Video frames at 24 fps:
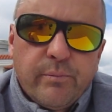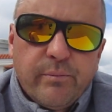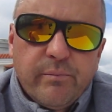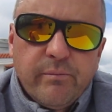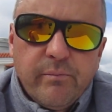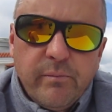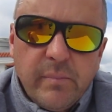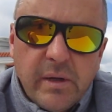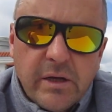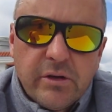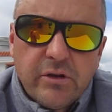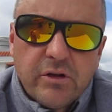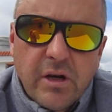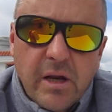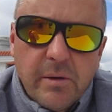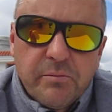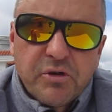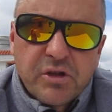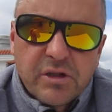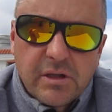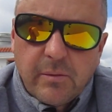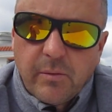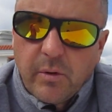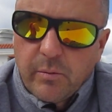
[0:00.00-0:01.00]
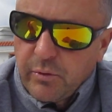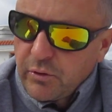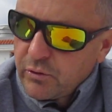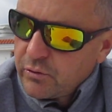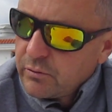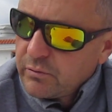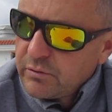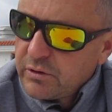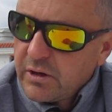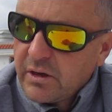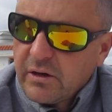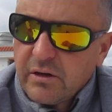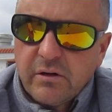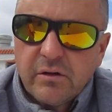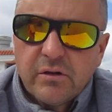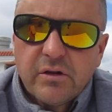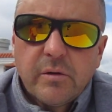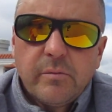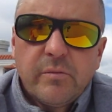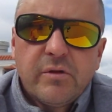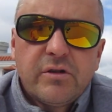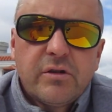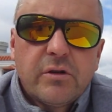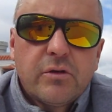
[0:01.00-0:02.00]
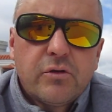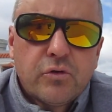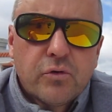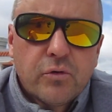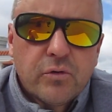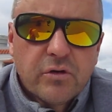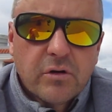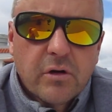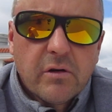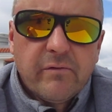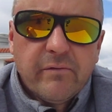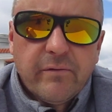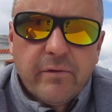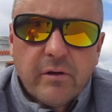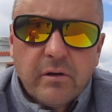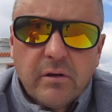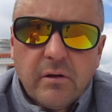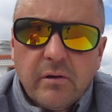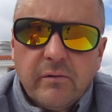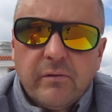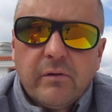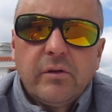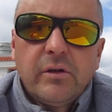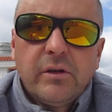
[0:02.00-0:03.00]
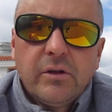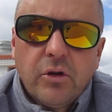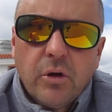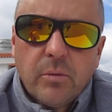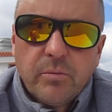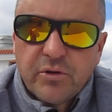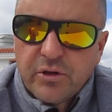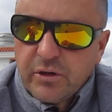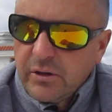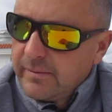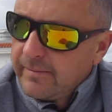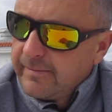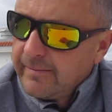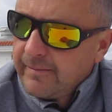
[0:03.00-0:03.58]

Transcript: mieć lepsze samopoczucie, żeby się czuć komfortowo i dobrze.